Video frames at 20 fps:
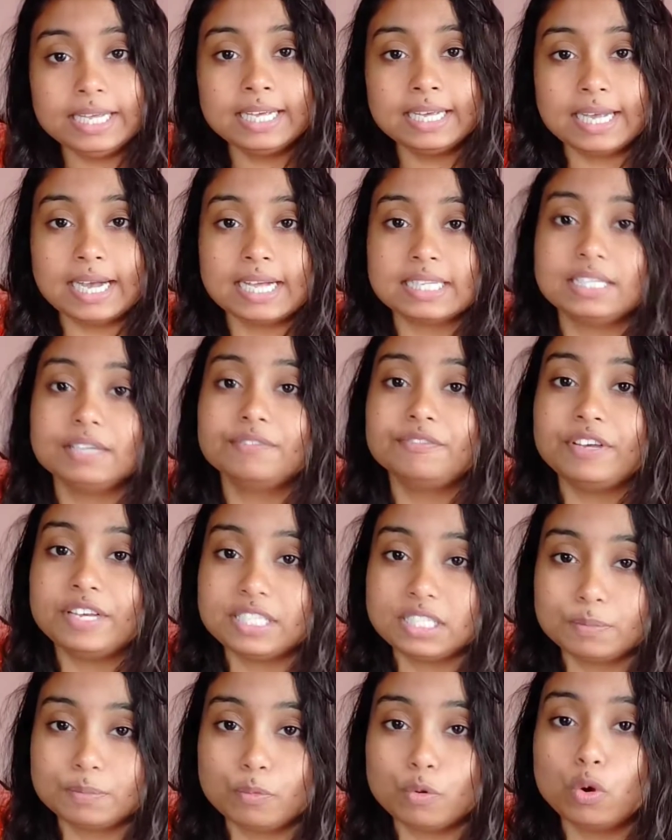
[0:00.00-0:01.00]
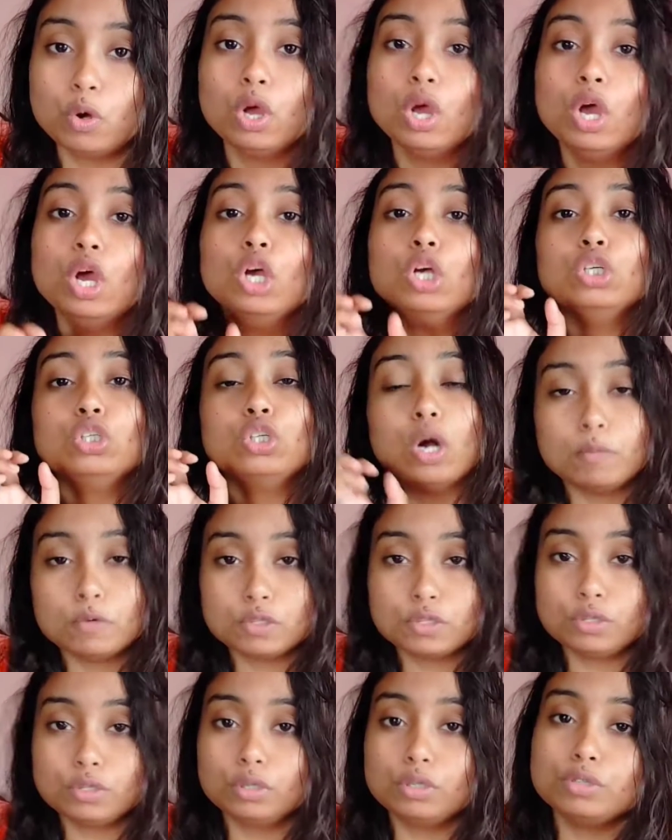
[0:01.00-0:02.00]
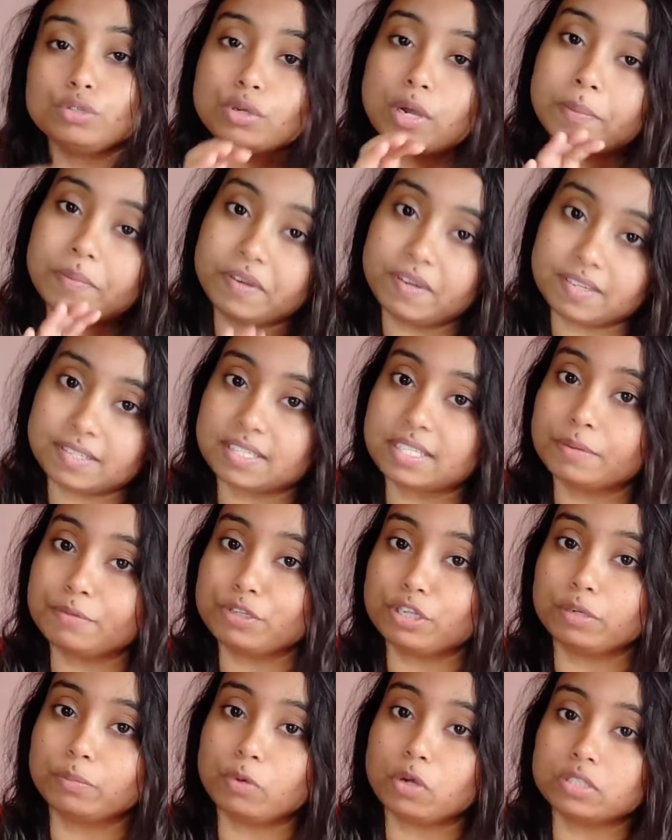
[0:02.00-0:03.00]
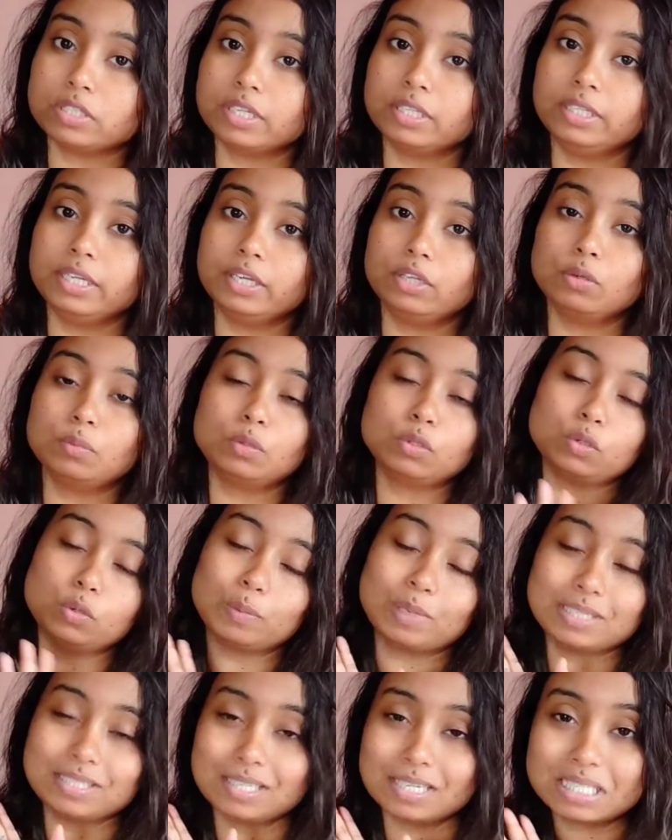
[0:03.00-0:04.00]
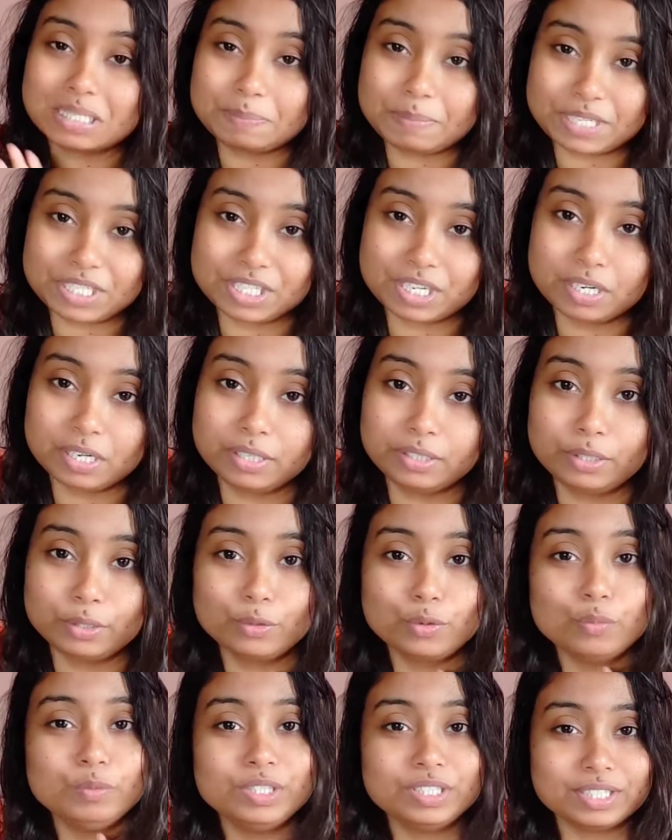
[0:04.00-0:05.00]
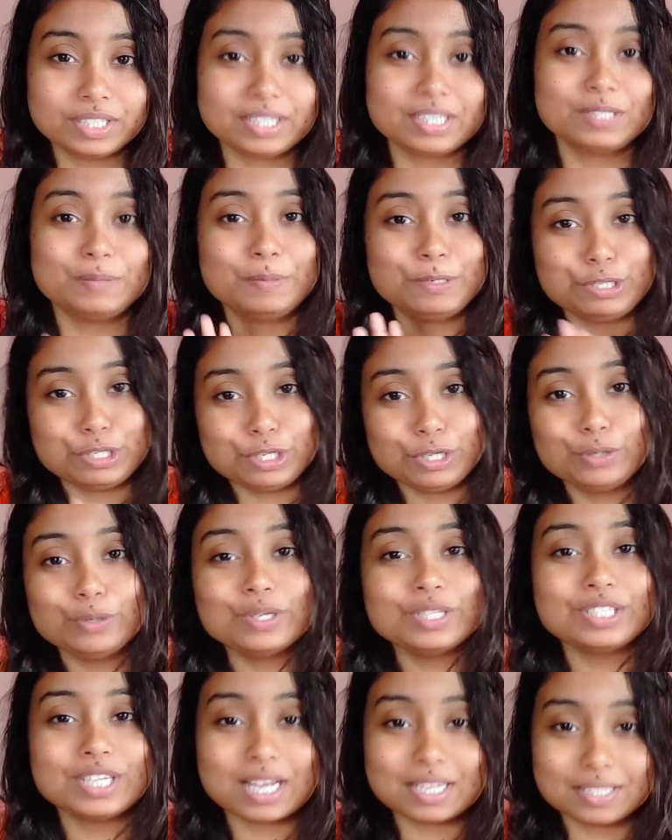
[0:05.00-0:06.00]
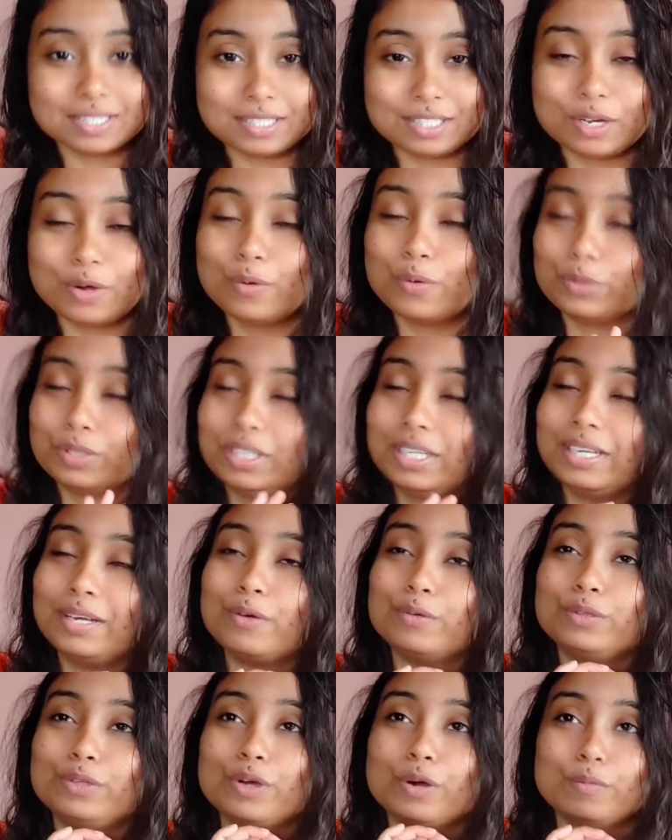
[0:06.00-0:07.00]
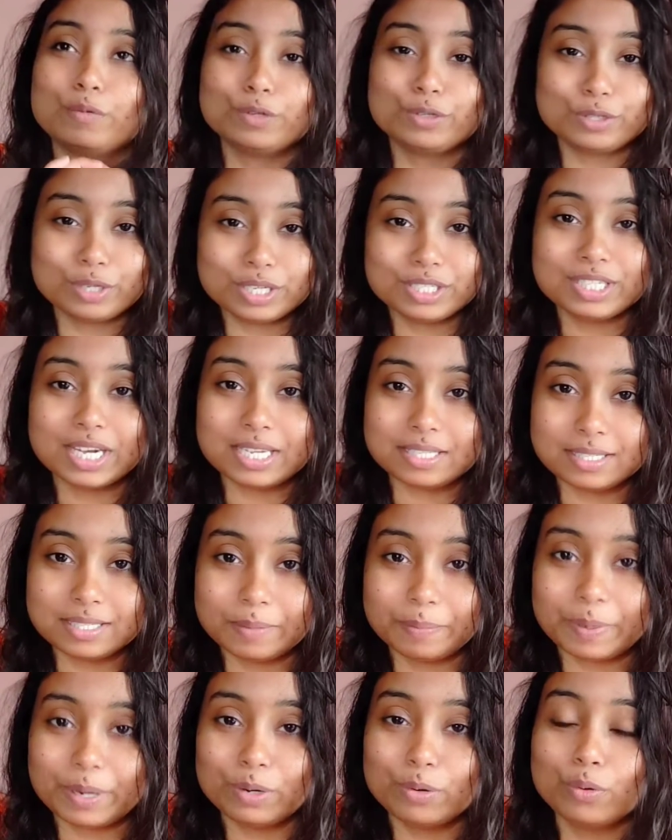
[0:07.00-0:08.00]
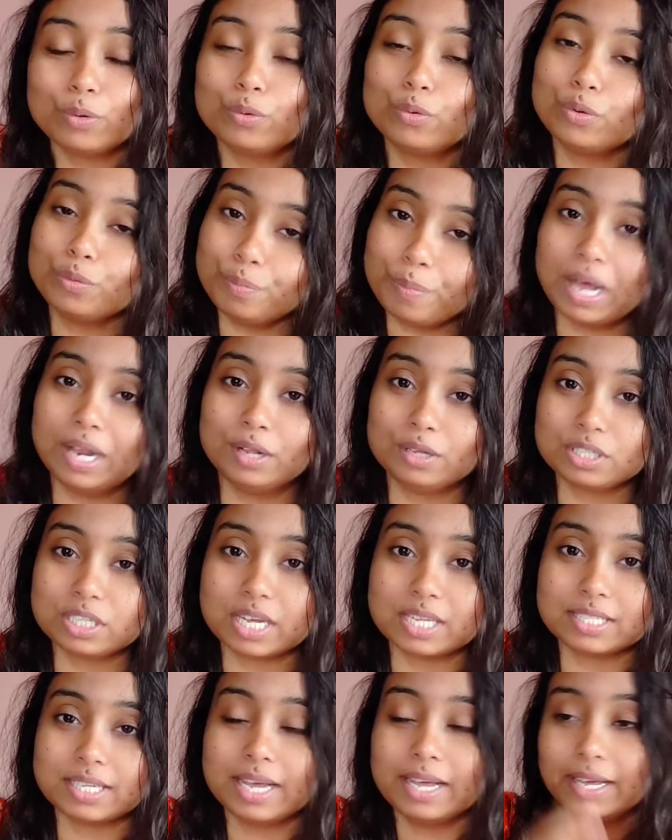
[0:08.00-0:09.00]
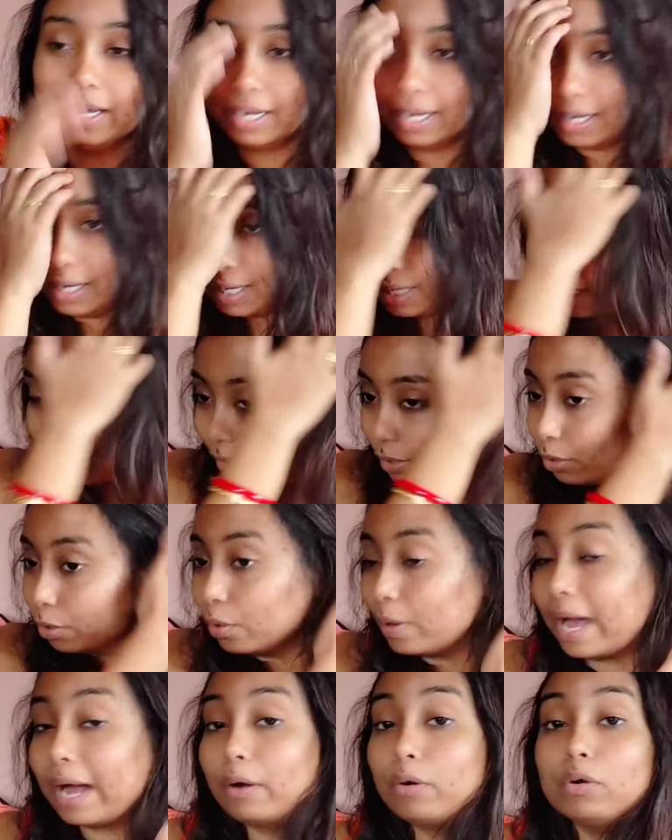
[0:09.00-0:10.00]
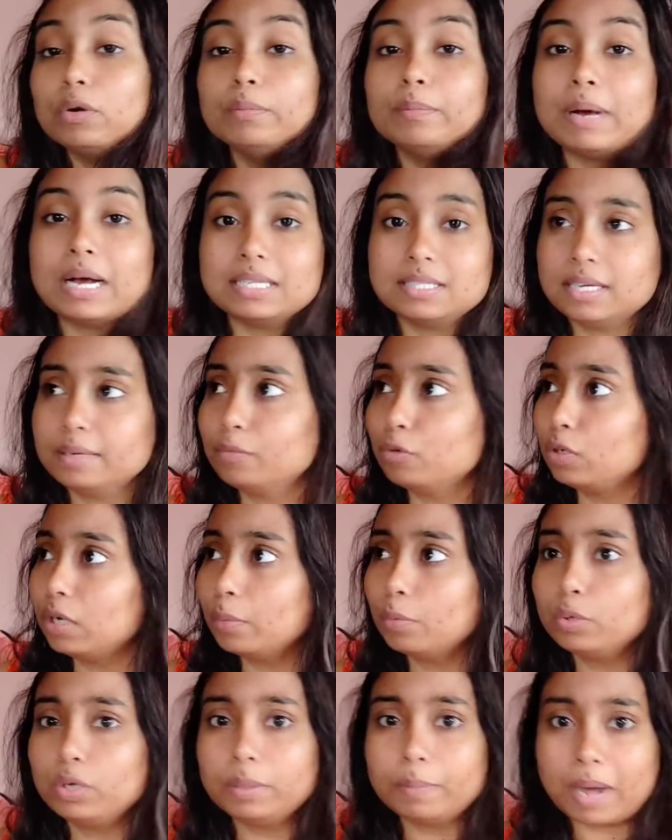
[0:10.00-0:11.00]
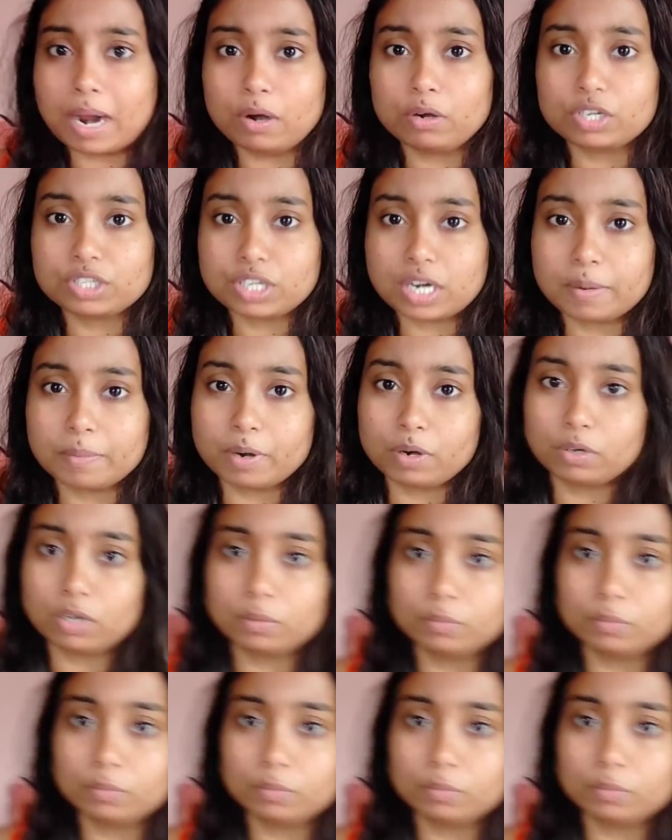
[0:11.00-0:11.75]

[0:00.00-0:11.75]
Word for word: লিঙ্ক আছে ফেসবুক সমস্ত কিছু আমি ডেসক্রিপশন বক্সে দিয়ে দেবো তোমরা যারা স্পেশাল ডেতে খুব নিজেকে স্পেশাল করে সাজতে চাও ওর থেকে অতি অবশ্যই সাজতে পারো ও খুব ভালো সাজায় তো এখন বাজে মোটামুটি বারোটা সাড়ে